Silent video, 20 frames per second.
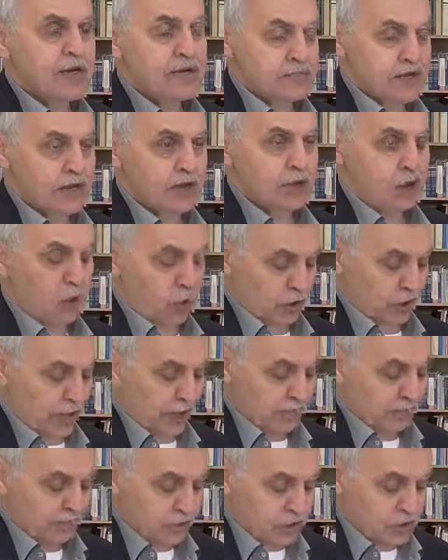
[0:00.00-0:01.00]
nazari
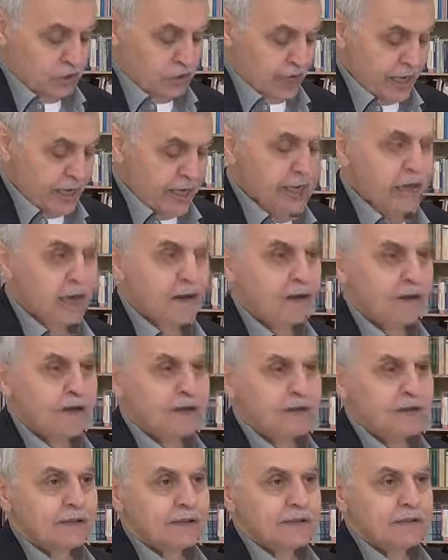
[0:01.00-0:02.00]
olan bir şey
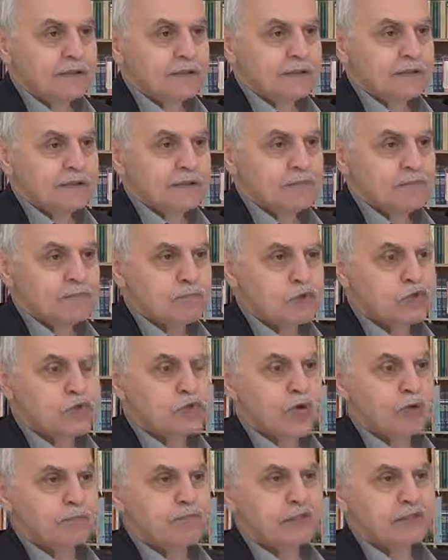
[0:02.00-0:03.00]

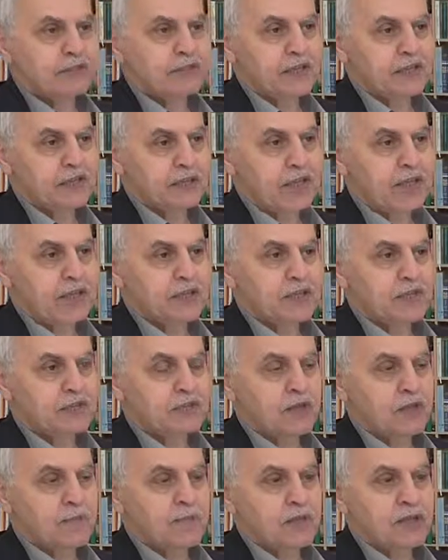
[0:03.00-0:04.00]
müstakbelde,
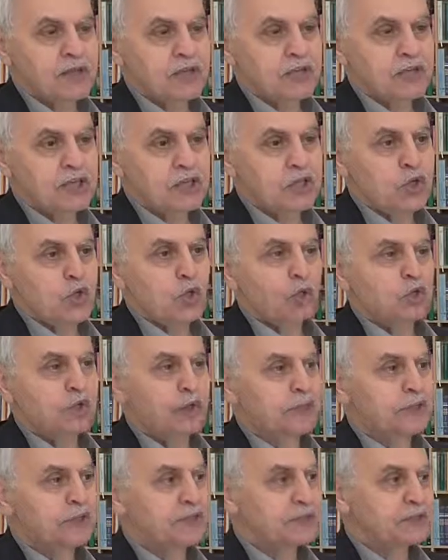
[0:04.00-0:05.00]
gelecekte bedihi
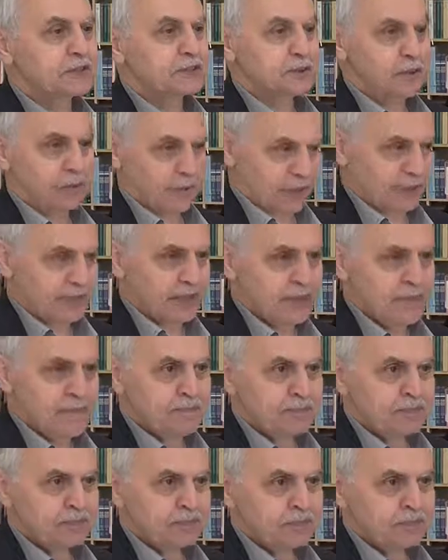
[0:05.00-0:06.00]
olabilir. Öyle değil
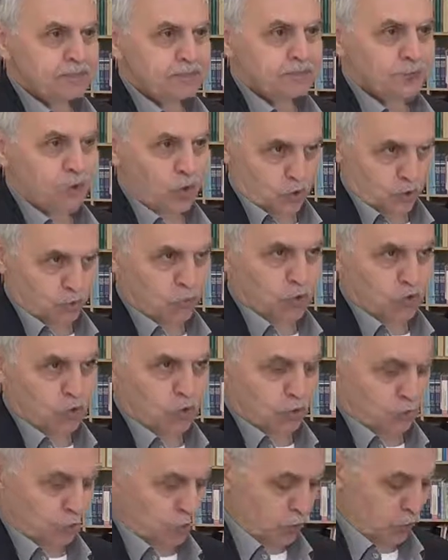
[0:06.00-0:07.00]
mi?
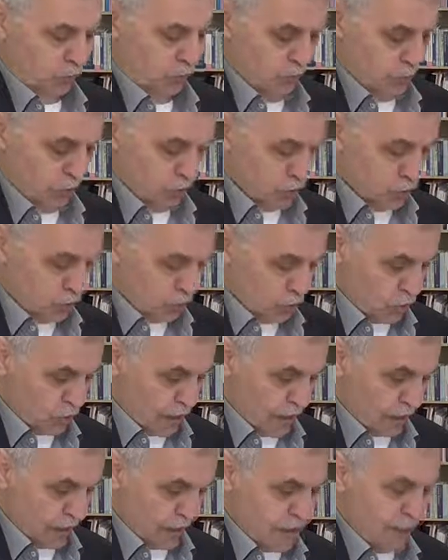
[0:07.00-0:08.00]
Okumuştuk bunu. Çok
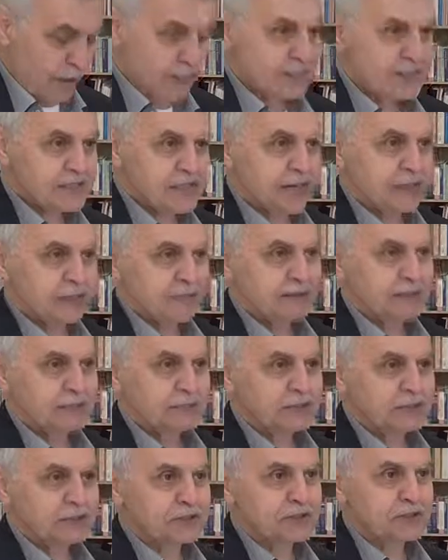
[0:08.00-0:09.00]
harika misal
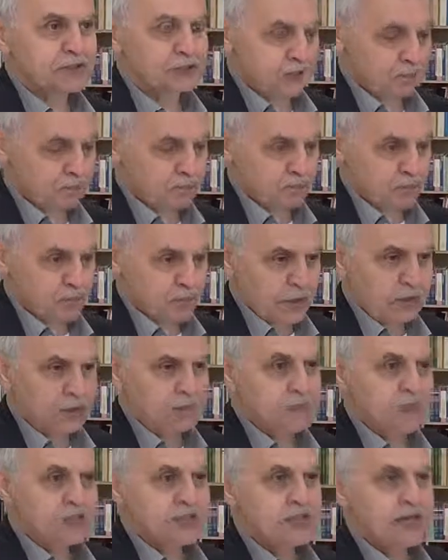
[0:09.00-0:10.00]
vermiştik.
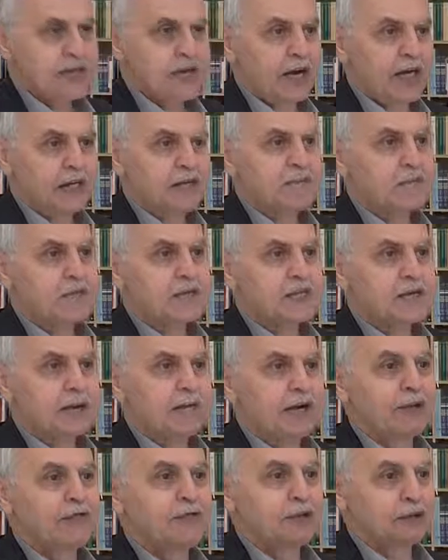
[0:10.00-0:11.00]
İbn Sina İbn
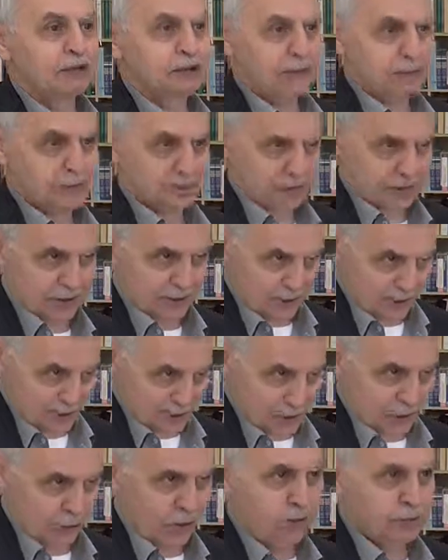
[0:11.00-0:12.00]
Zaman'dır demiştik.
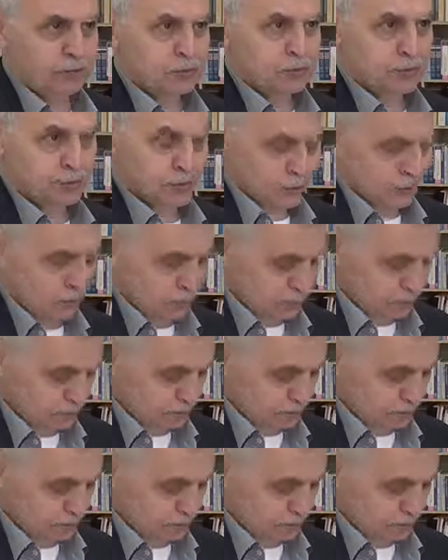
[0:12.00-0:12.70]
Hatırlıyor musunuz?